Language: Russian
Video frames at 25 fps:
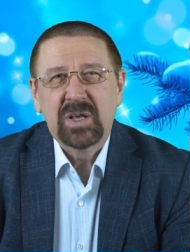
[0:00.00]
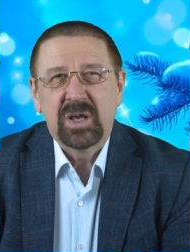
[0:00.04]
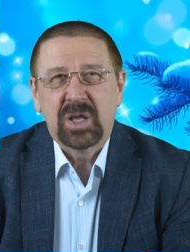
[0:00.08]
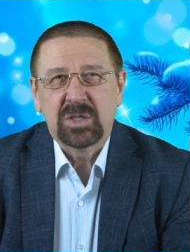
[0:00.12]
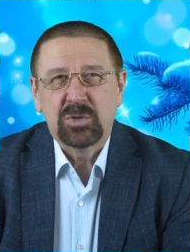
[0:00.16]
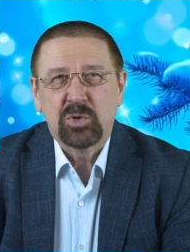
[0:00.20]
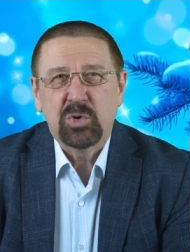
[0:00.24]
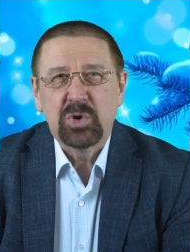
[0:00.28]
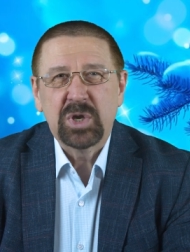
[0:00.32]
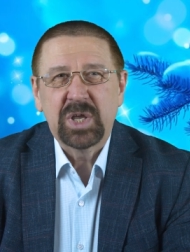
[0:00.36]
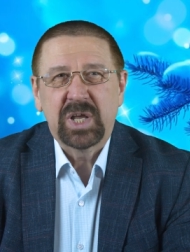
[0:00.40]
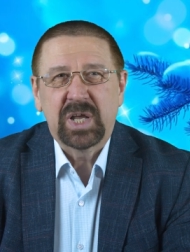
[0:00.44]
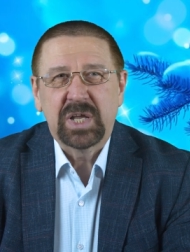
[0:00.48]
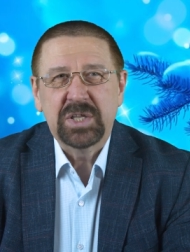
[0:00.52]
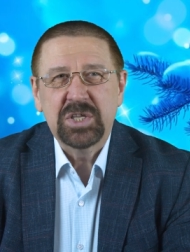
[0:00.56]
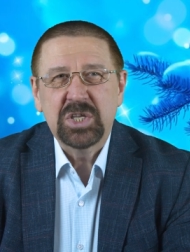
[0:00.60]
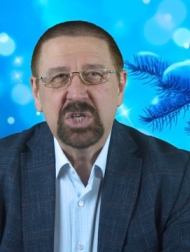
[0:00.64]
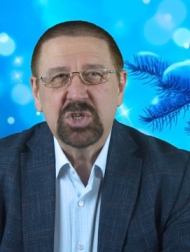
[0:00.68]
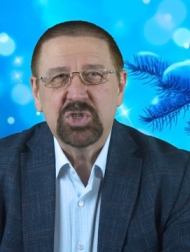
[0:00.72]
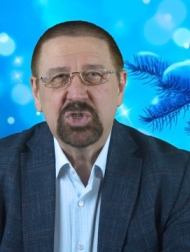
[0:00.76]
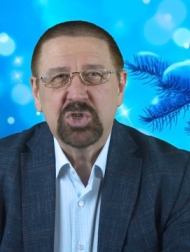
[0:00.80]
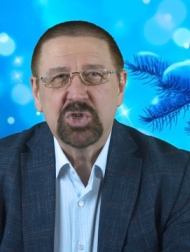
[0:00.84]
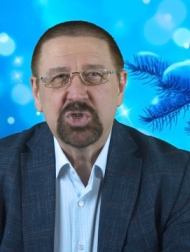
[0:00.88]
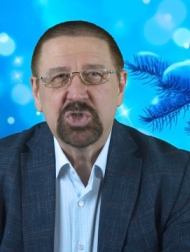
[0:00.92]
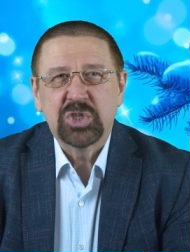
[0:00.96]
который,
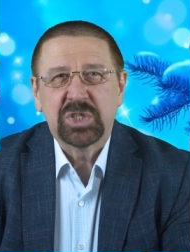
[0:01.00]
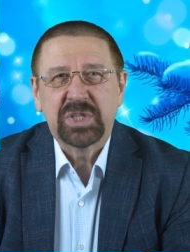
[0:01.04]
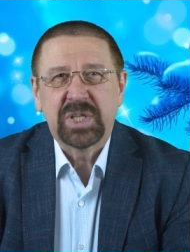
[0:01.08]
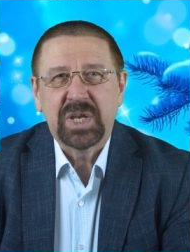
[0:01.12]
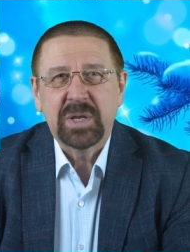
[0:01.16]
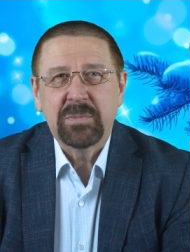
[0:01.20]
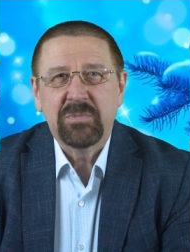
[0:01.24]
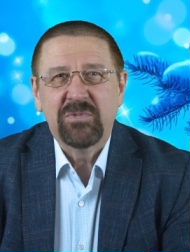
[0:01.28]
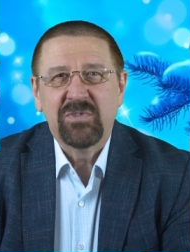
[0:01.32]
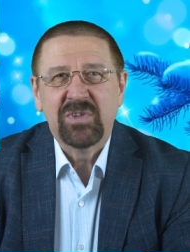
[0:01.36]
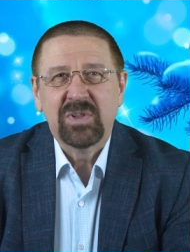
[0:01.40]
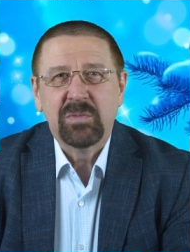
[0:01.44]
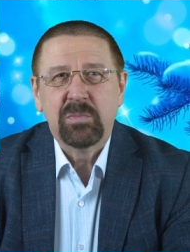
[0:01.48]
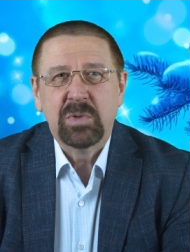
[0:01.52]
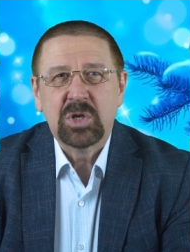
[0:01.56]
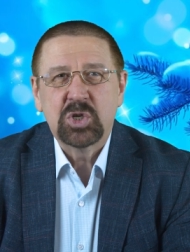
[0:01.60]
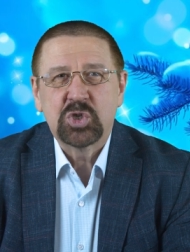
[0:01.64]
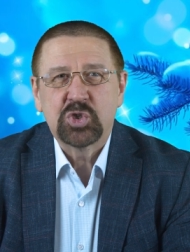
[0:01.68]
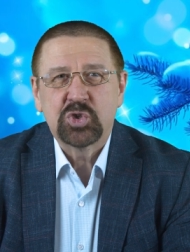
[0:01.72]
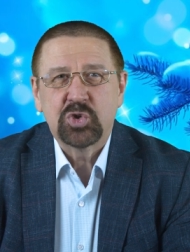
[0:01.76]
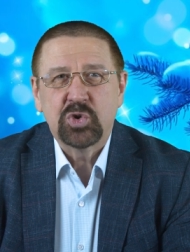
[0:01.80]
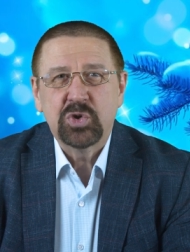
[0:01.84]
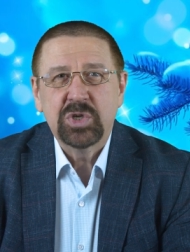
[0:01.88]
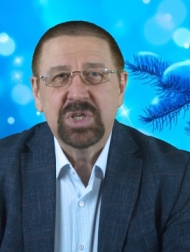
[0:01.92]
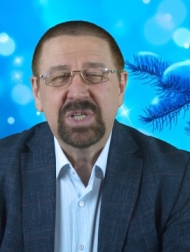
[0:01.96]
конечно же, требовал
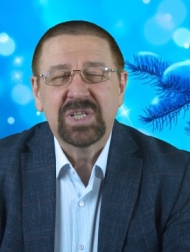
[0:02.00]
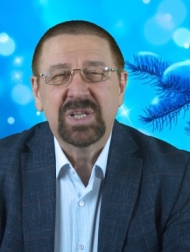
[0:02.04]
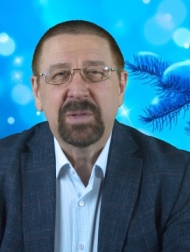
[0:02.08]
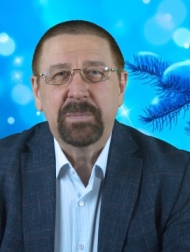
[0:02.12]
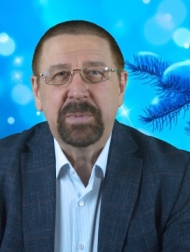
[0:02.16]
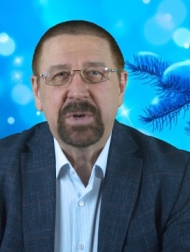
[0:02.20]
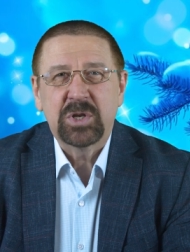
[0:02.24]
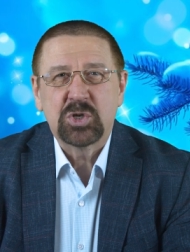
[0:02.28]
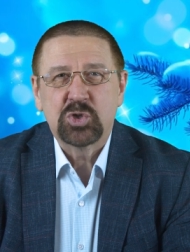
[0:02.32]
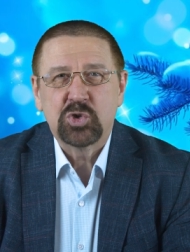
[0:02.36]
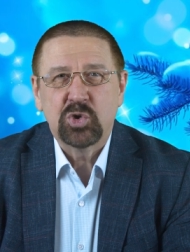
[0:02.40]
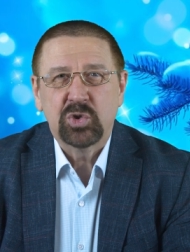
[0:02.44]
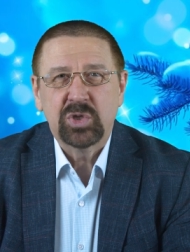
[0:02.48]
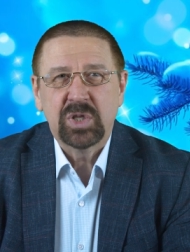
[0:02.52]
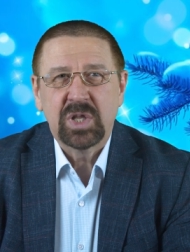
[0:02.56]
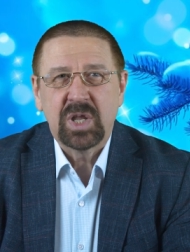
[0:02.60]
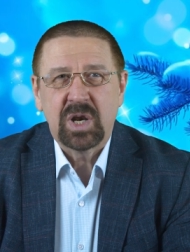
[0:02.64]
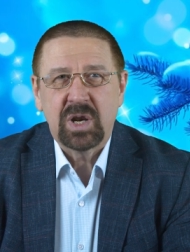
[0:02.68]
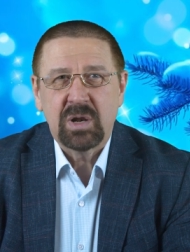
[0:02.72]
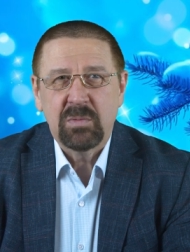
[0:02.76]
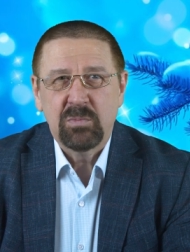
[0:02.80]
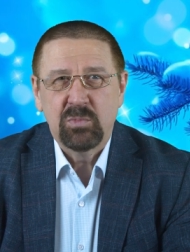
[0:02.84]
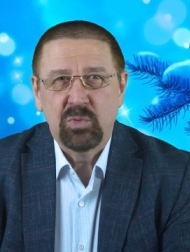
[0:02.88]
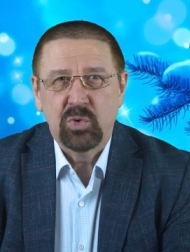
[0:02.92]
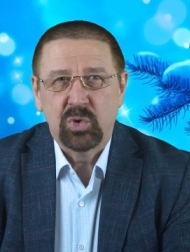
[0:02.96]
большой и напряженной
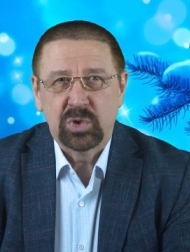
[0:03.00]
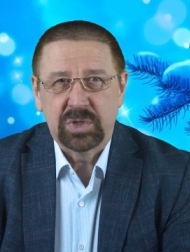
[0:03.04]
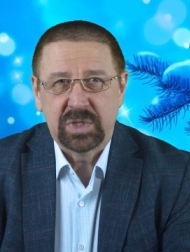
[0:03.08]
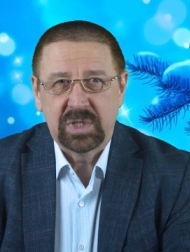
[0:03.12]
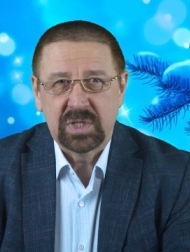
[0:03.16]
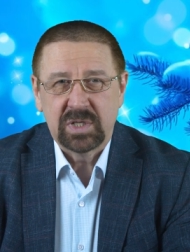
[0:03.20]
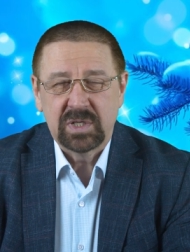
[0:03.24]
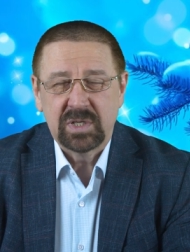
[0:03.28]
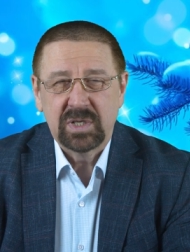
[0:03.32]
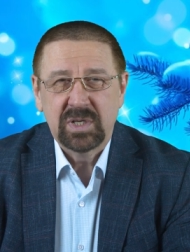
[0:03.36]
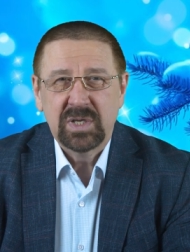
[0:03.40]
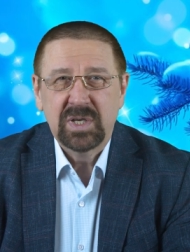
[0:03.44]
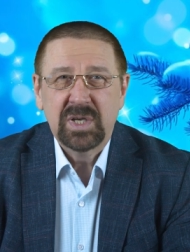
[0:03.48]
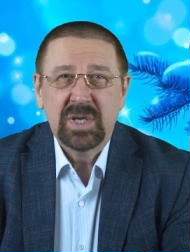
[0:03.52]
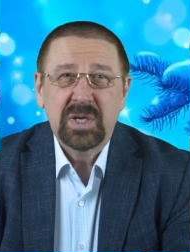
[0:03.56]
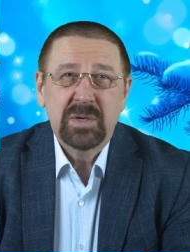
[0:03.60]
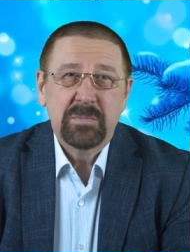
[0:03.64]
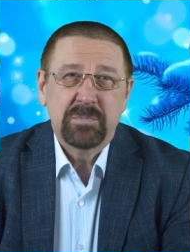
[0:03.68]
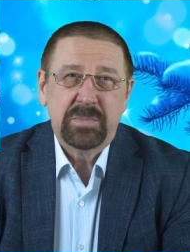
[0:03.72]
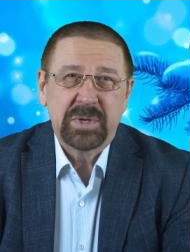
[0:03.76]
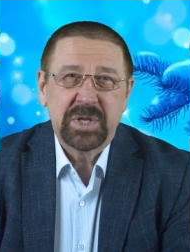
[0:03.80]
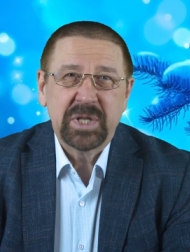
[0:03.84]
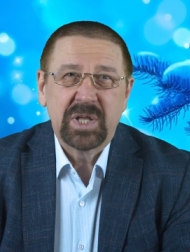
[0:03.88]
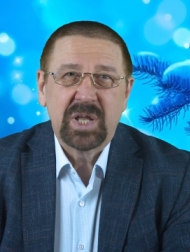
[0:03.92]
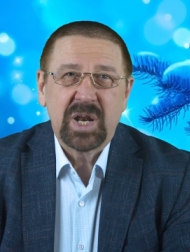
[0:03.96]
работы
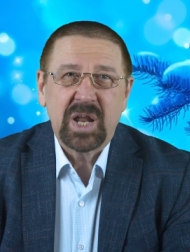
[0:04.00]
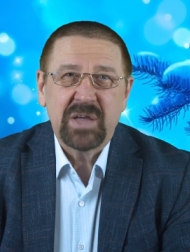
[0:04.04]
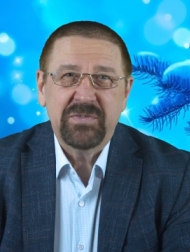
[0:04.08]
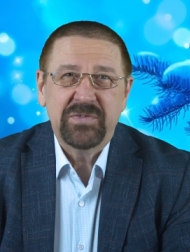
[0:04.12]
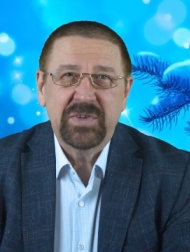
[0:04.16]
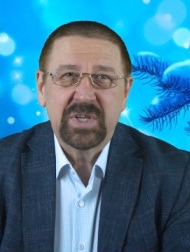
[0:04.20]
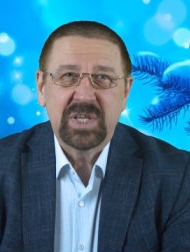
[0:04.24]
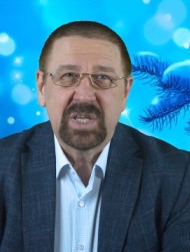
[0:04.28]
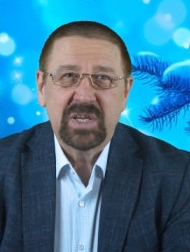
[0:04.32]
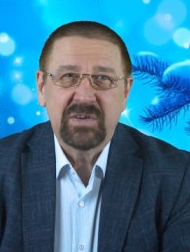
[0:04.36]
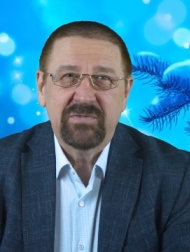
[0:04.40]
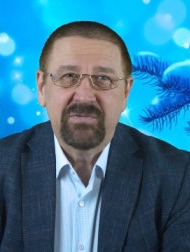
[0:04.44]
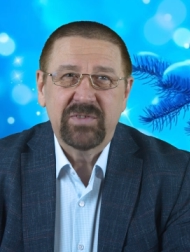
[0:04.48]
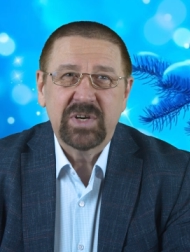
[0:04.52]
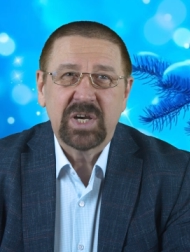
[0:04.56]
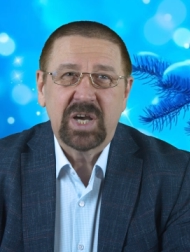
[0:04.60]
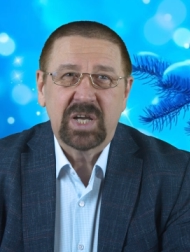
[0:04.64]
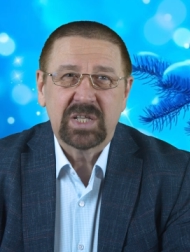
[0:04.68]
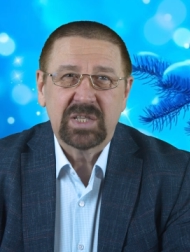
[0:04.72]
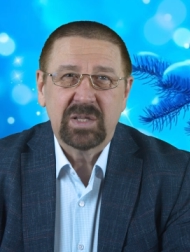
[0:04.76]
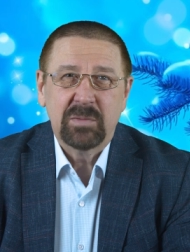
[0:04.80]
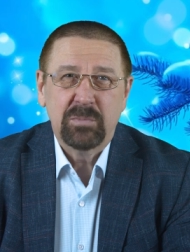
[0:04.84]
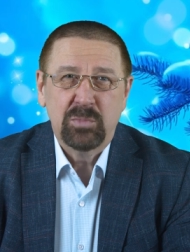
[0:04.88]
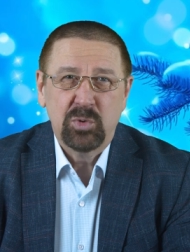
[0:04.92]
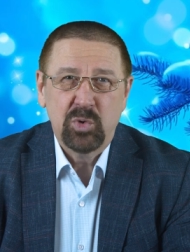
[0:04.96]
при графике
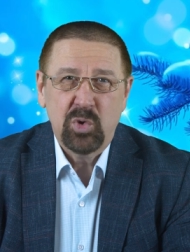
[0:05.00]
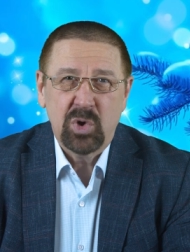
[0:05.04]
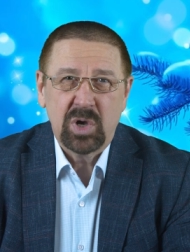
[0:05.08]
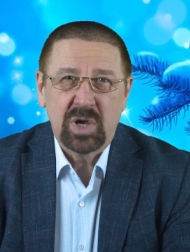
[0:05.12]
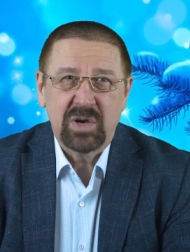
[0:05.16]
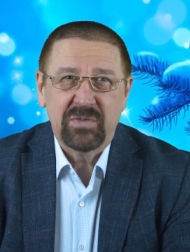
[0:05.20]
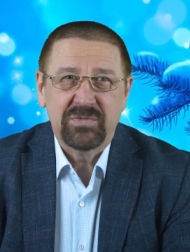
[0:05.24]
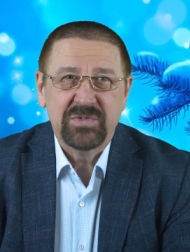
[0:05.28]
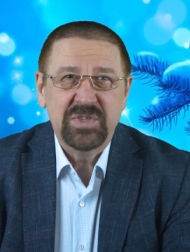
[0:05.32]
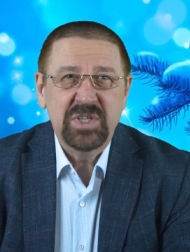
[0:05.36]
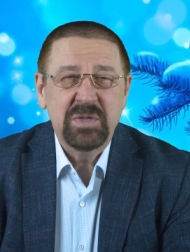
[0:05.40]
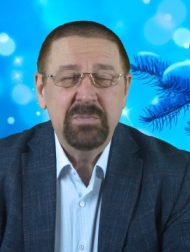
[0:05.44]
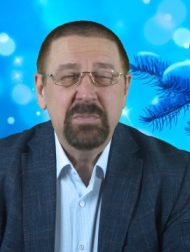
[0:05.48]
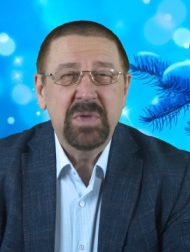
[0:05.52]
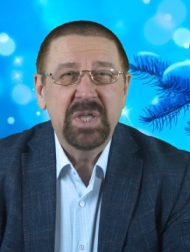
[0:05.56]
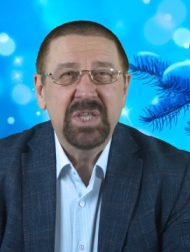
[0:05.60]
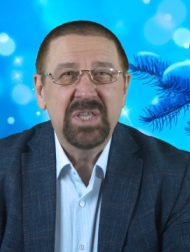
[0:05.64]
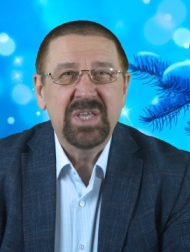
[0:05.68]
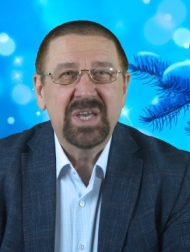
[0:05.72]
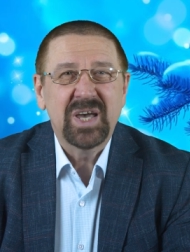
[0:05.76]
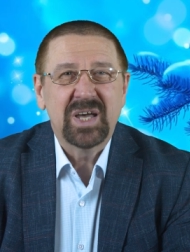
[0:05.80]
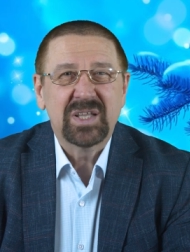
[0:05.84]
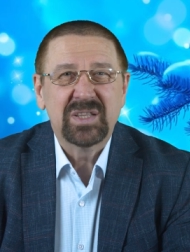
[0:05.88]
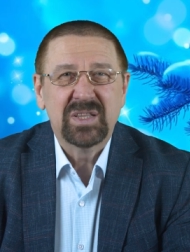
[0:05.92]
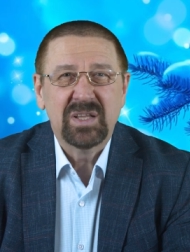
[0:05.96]
выхода блогов не
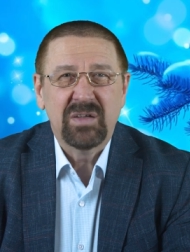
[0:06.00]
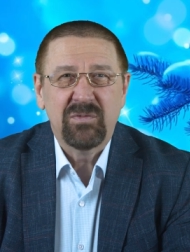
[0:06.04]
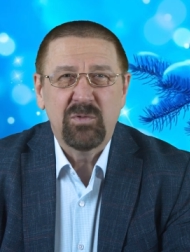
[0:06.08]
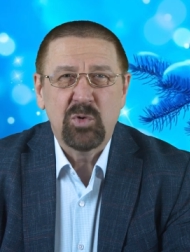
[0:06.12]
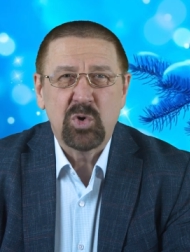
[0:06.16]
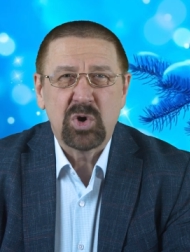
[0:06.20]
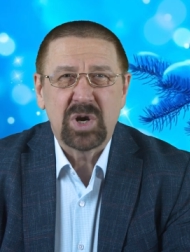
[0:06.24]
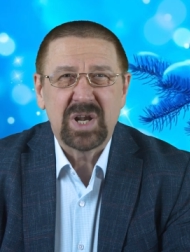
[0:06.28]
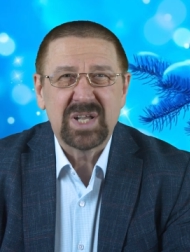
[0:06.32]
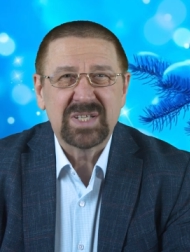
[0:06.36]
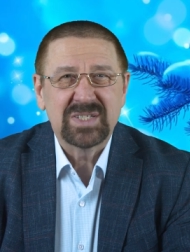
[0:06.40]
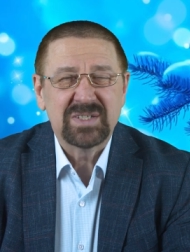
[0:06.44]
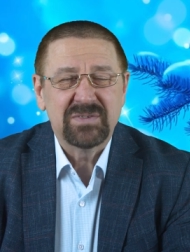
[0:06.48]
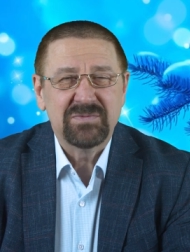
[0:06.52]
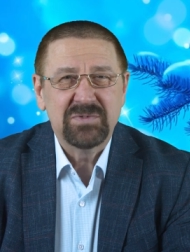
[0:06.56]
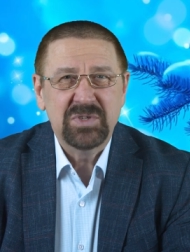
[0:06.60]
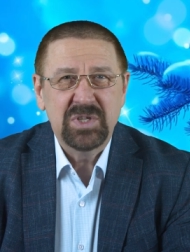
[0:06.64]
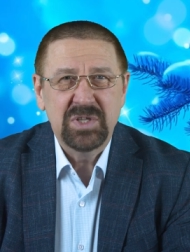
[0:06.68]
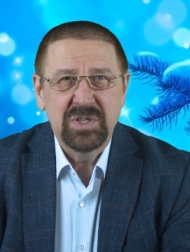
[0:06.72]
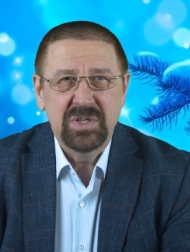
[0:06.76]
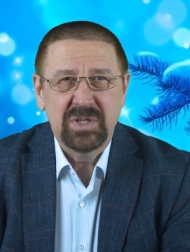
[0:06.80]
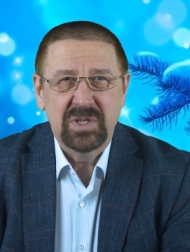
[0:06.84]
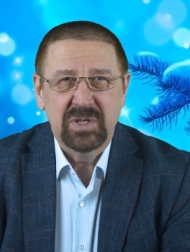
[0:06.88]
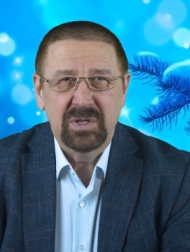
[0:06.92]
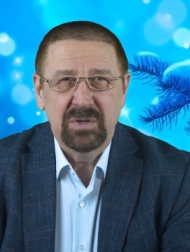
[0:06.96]
менее одного раза в
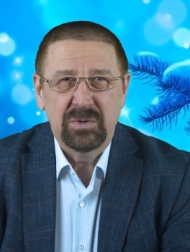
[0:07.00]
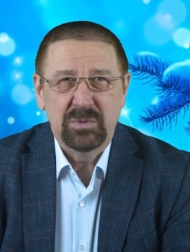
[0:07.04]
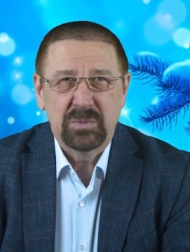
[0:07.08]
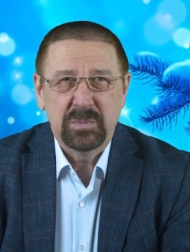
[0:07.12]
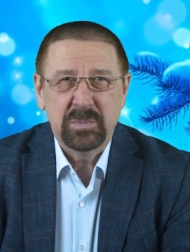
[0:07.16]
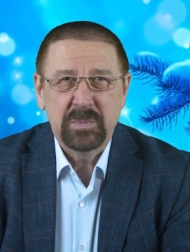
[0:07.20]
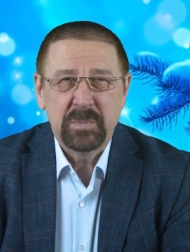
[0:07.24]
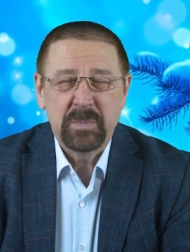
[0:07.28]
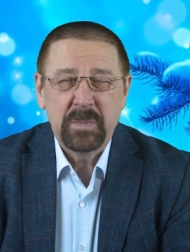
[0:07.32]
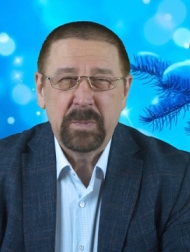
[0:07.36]
неделю.